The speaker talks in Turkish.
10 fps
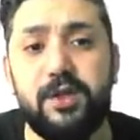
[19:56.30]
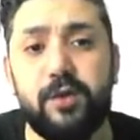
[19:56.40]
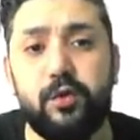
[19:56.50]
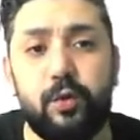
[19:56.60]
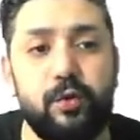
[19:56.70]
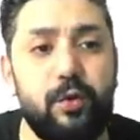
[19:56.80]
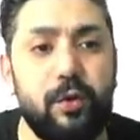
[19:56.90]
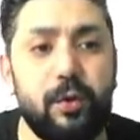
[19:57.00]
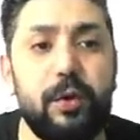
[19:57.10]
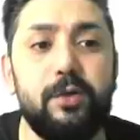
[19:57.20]
sorun
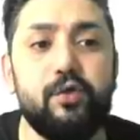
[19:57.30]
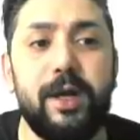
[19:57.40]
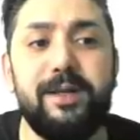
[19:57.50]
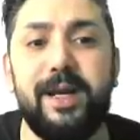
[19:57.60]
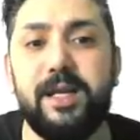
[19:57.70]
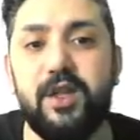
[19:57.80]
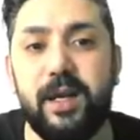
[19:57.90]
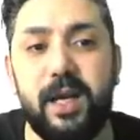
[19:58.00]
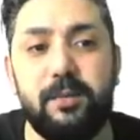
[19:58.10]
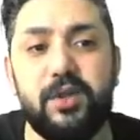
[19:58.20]
yok. Şu an dirence
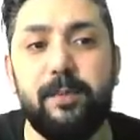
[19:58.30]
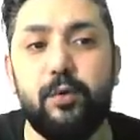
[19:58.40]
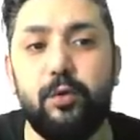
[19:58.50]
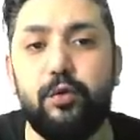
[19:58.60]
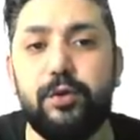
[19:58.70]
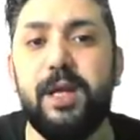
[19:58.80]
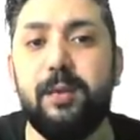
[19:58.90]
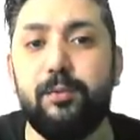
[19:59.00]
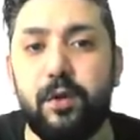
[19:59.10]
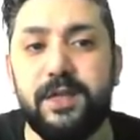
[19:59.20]
gelmiş hem günlükte
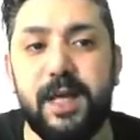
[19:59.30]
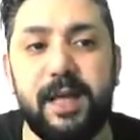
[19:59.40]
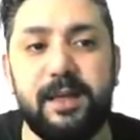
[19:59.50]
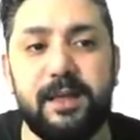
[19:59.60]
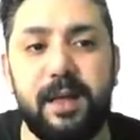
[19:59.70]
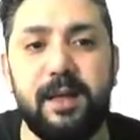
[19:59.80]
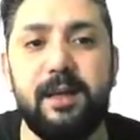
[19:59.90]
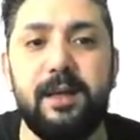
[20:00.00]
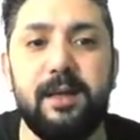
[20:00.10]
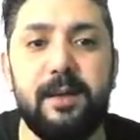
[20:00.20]
hem 4 saatlikte.
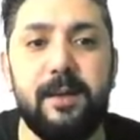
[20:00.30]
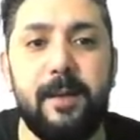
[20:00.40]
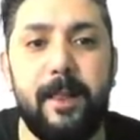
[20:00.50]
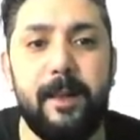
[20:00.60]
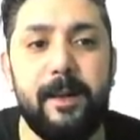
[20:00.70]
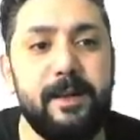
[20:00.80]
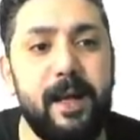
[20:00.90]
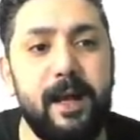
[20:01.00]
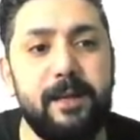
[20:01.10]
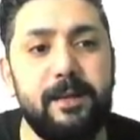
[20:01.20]

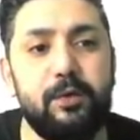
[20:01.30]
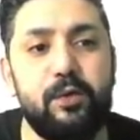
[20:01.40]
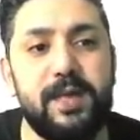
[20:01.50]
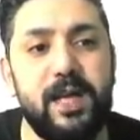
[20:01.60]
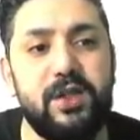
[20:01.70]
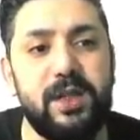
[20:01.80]
Yani yükselişin